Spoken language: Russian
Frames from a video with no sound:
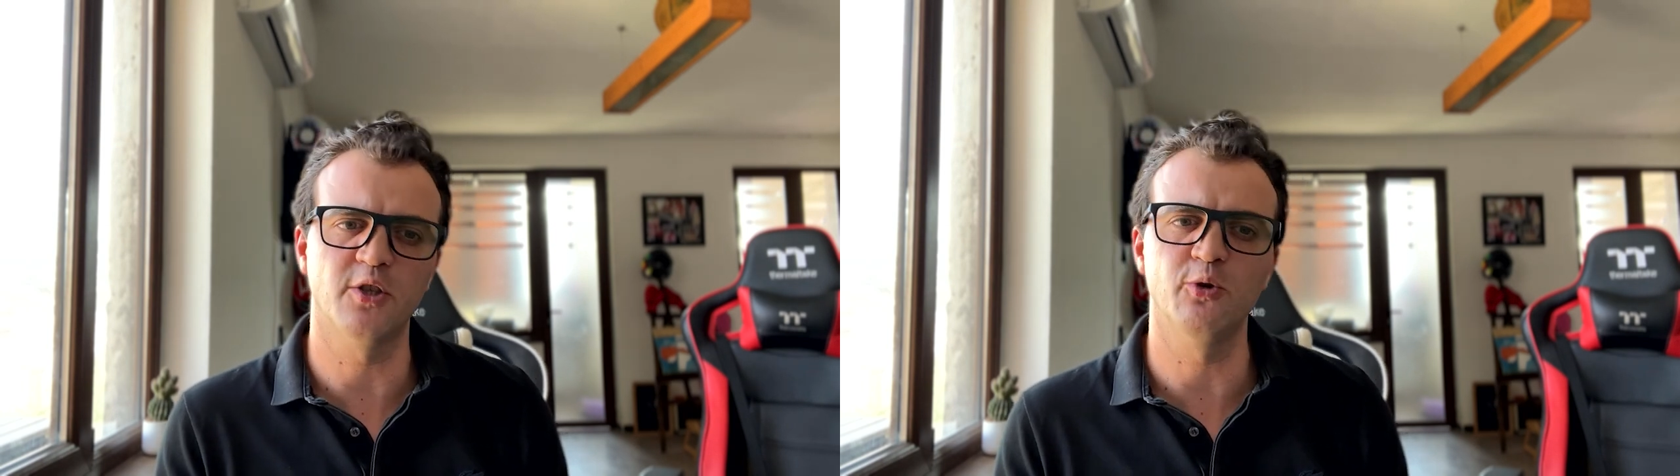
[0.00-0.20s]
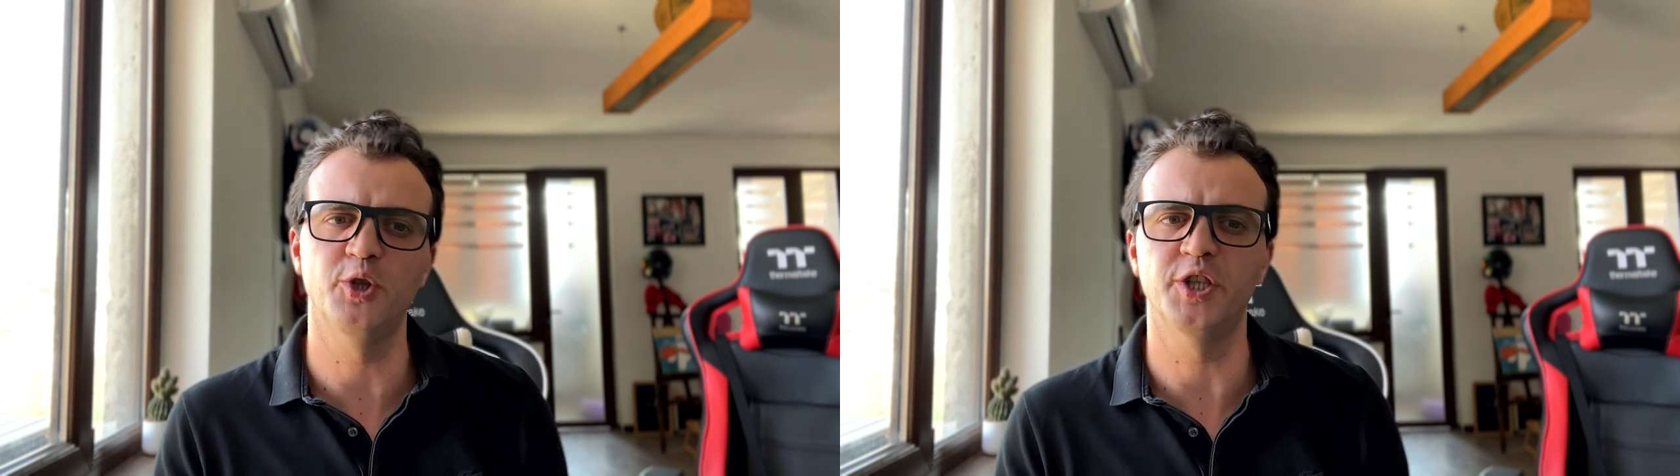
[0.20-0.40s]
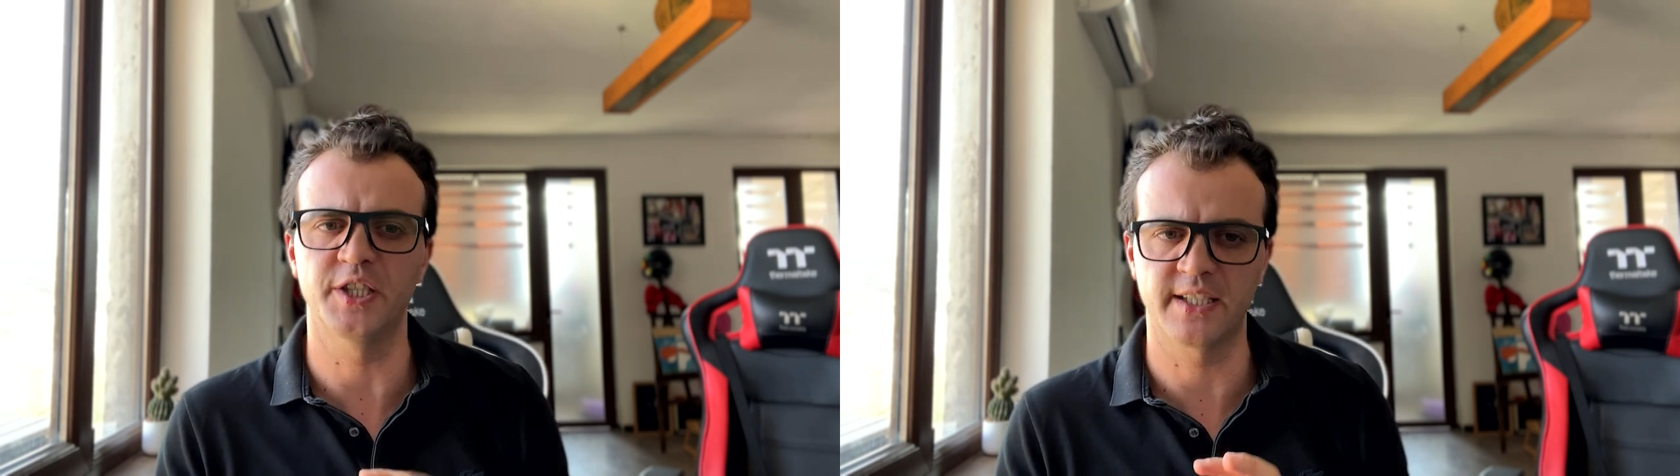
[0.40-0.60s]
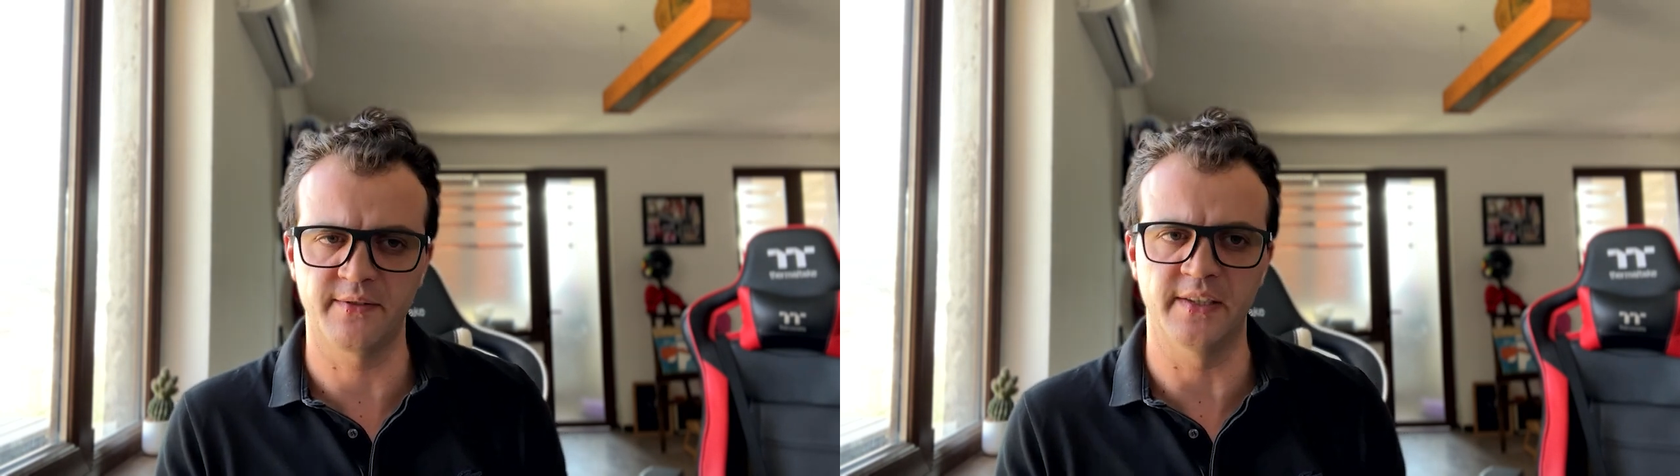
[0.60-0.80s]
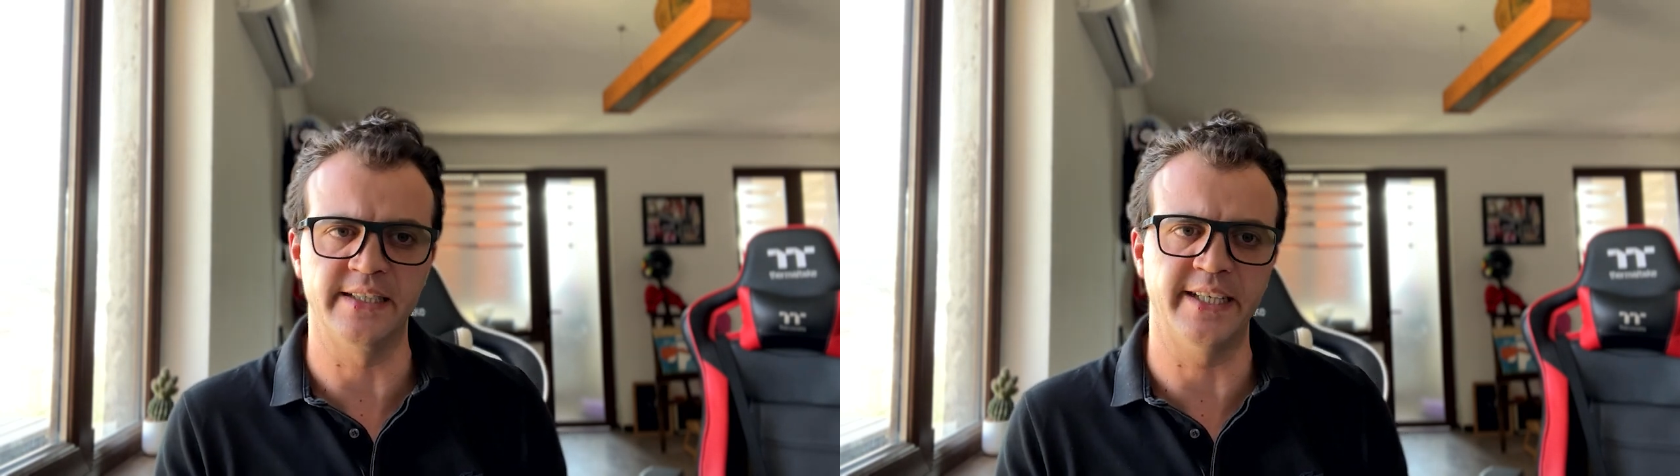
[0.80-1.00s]

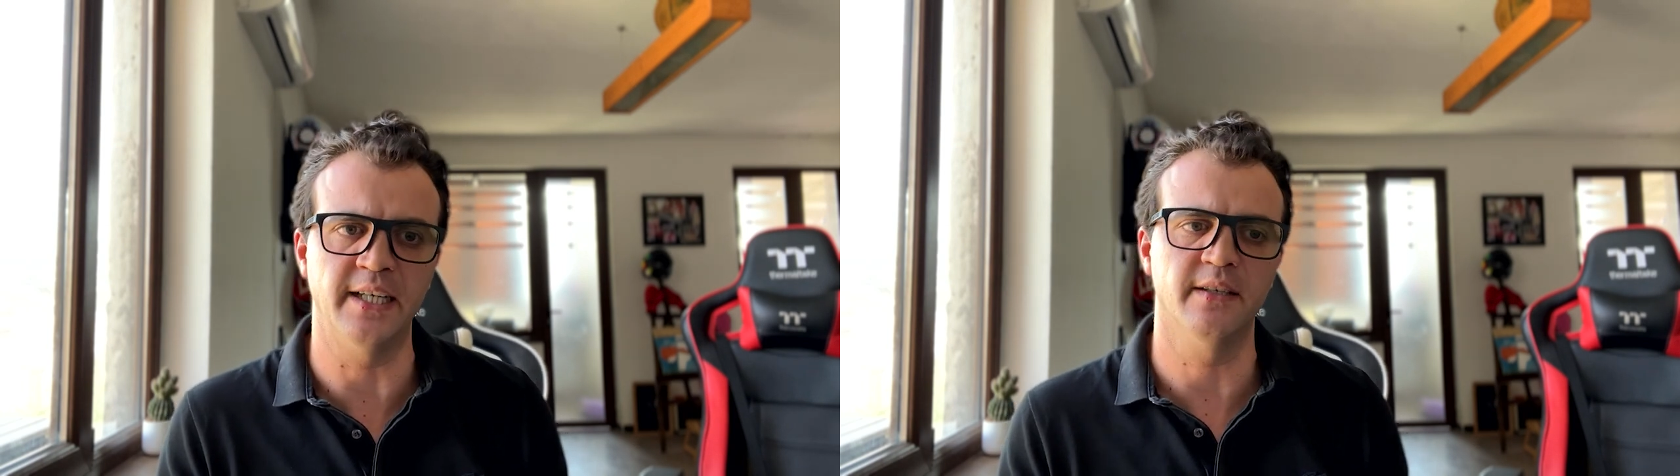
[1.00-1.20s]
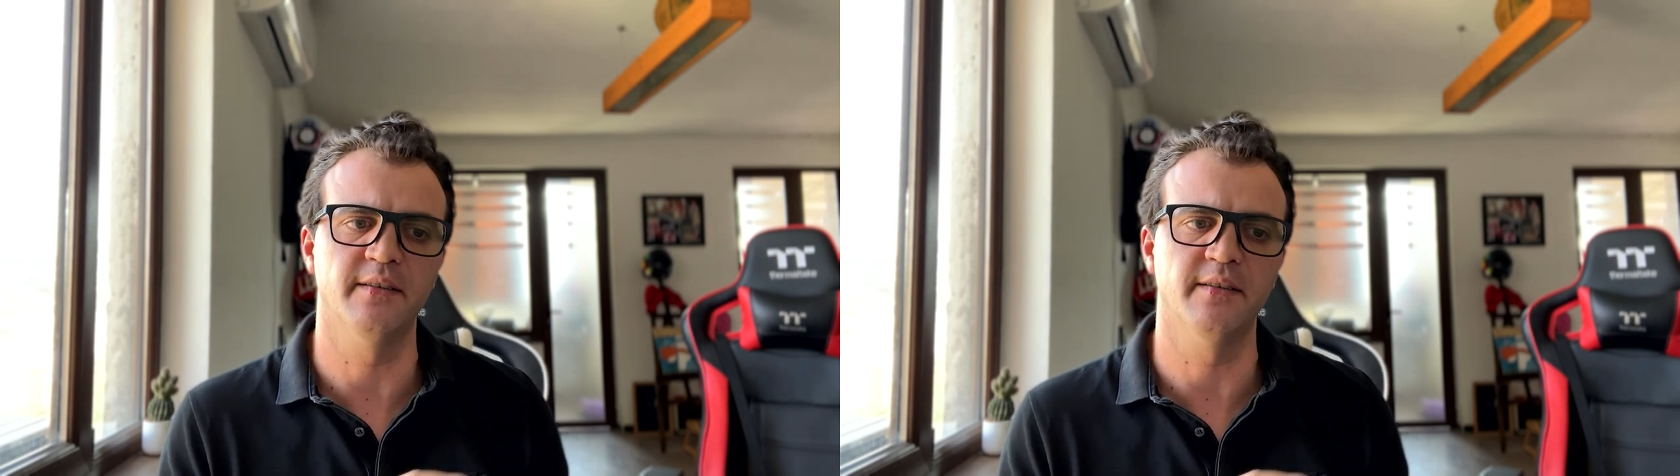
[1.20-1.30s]
существенные